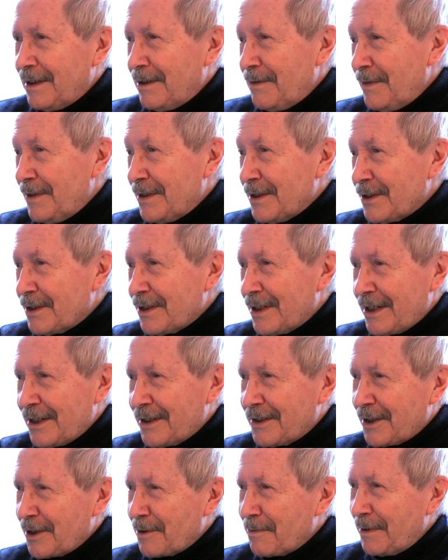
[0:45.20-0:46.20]
widzę, że
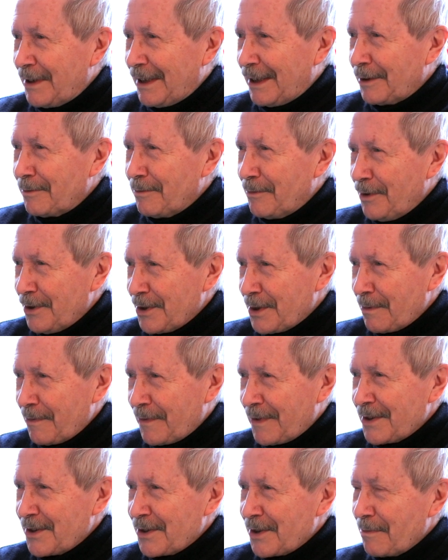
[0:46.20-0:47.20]
jesteśmy nad morzem,
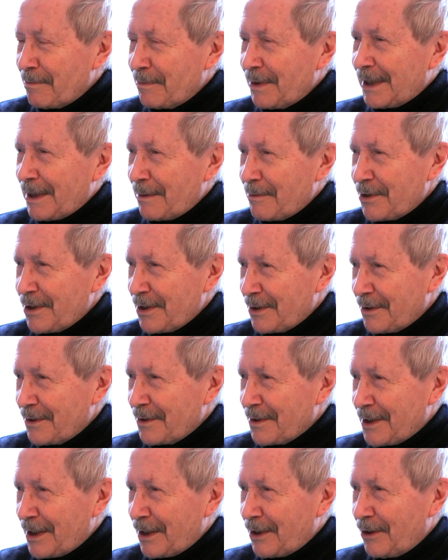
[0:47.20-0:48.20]
więc się pytam
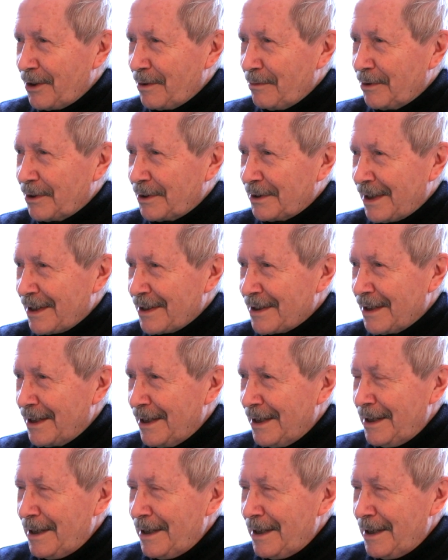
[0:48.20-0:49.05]
siedzącego obok nas